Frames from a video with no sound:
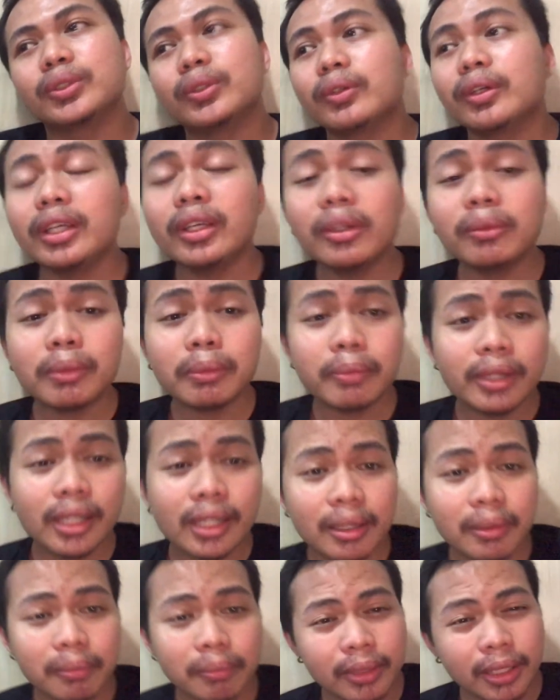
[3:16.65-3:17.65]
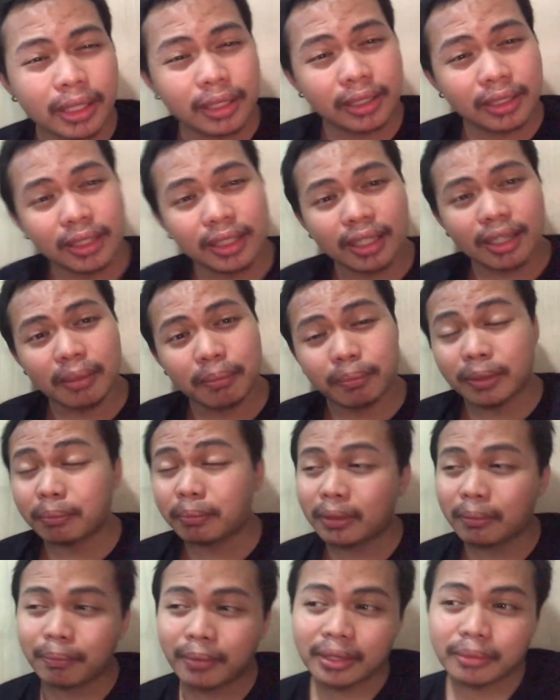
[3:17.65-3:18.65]
so ngayon mamaya mag uh,
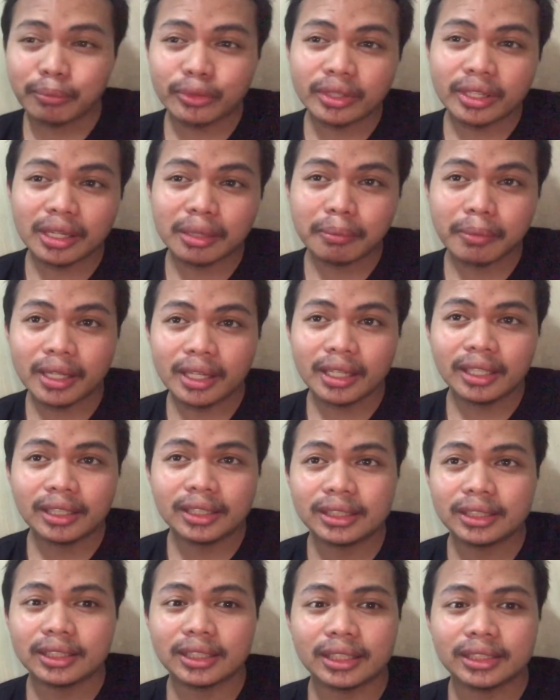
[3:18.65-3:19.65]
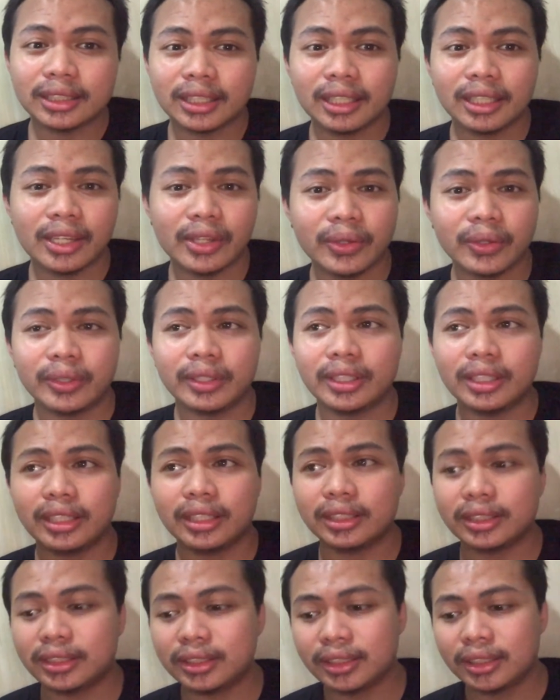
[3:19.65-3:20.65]
prepare muna kami kasi ngayon
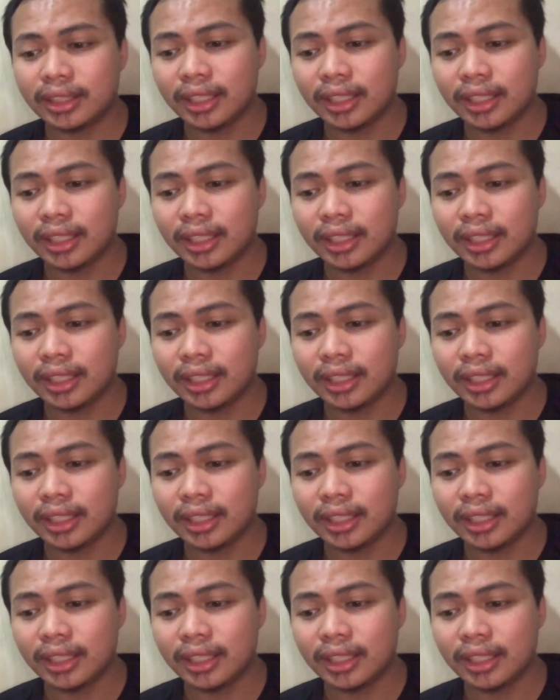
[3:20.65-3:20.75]
is